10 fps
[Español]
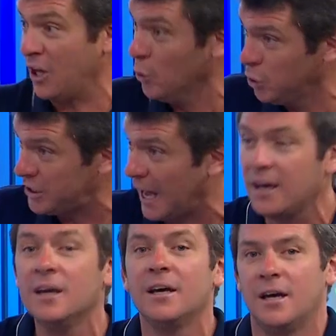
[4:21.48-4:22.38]
te
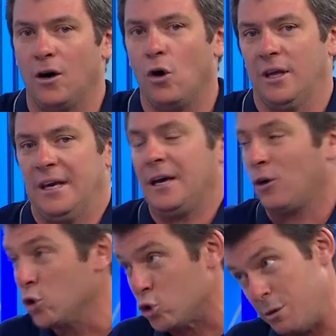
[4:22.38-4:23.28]
gusta, eh,
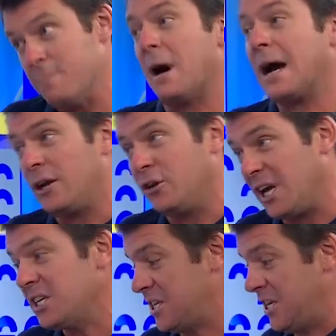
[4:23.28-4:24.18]
consumís más
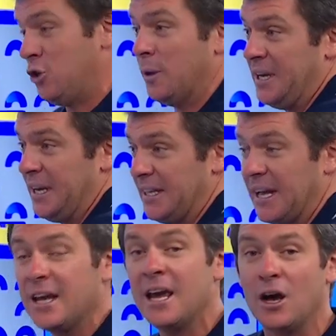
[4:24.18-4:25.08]
calorías y esto va a tener que
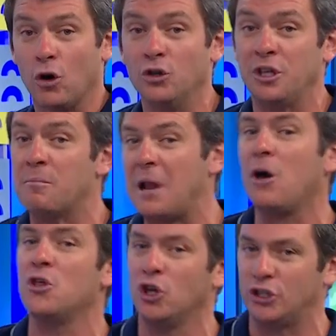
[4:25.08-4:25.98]
estar
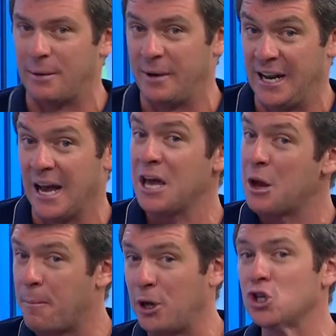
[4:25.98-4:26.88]
contemplado de otra manera.
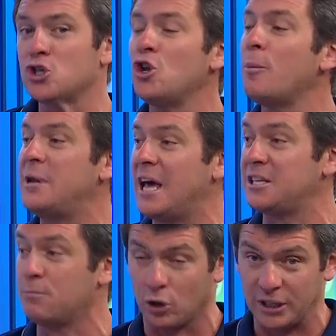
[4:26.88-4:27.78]
Pero esos son los
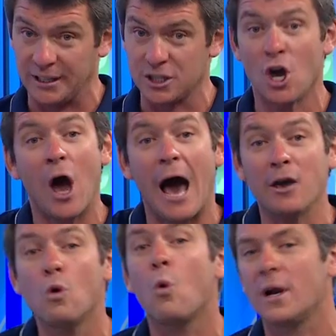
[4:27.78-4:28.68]
pilares importantes.
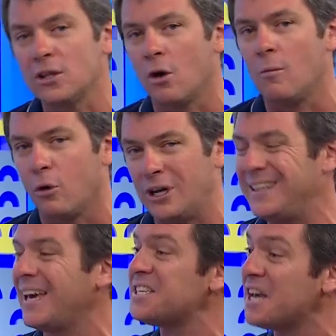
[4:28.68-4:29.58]
Hay un cuarto
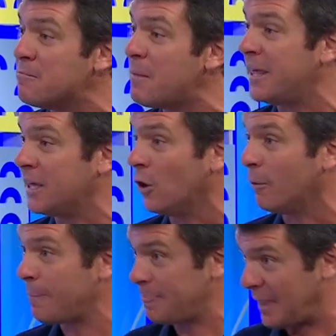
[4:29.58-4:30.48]
componente que es el médico.